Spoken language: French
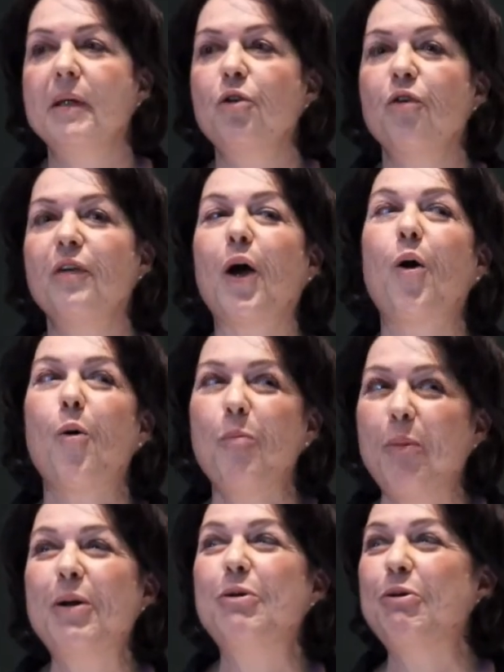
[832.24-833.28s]
mais ils ne verront
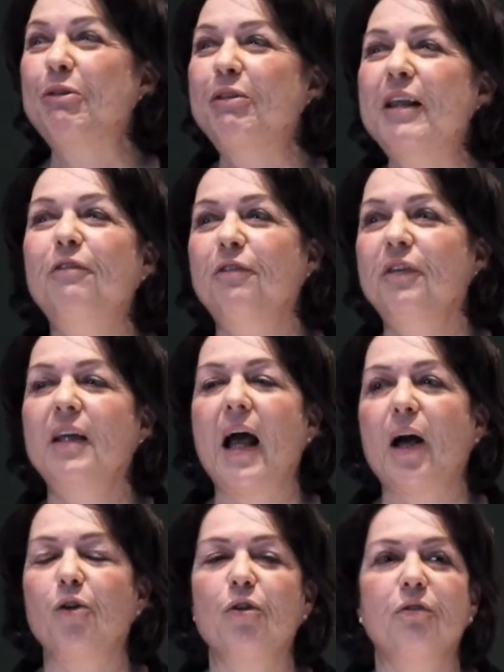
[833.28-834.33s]
pas le défi
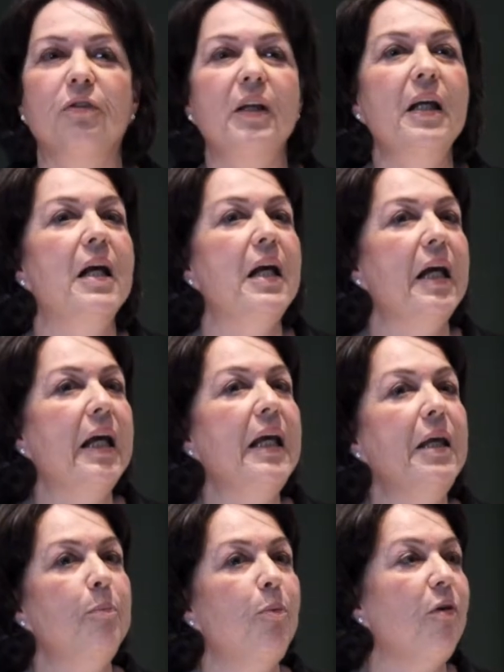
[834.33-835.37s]
à relever
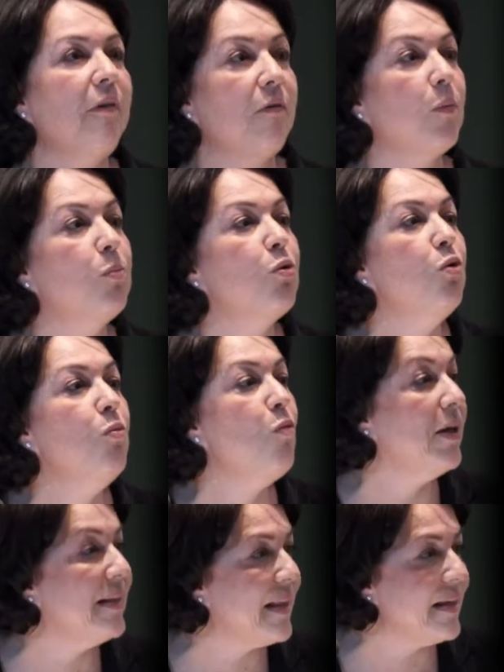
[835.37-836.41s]
et ils peuvent avoir beaucoup
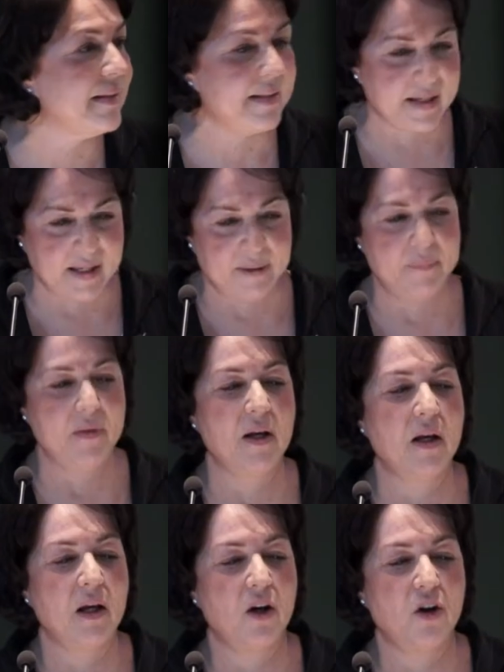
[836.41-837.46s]
moins d'intérêt
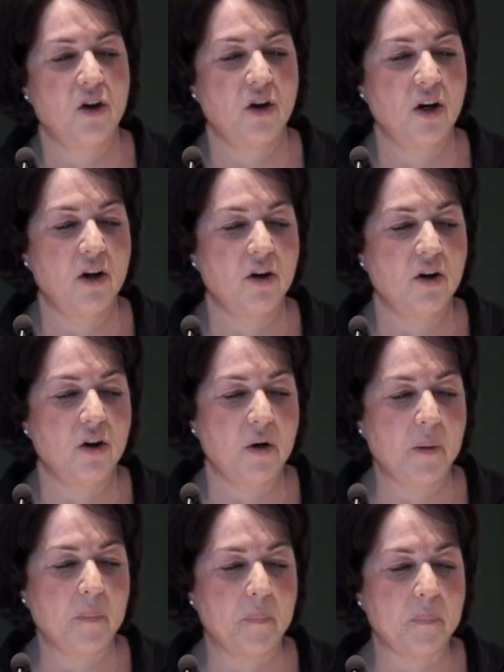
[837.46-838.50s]
euh, euh,
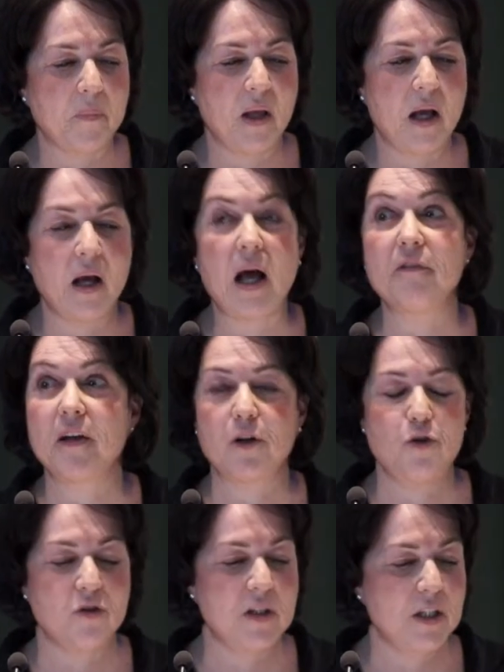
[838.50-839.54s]
à faire
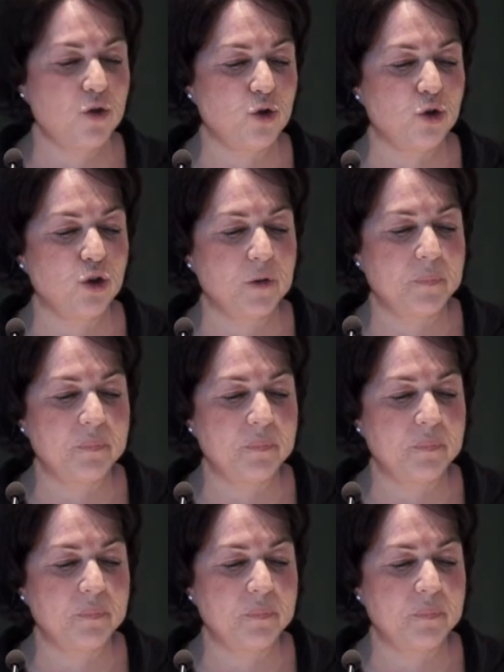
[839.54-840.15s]
leurs études.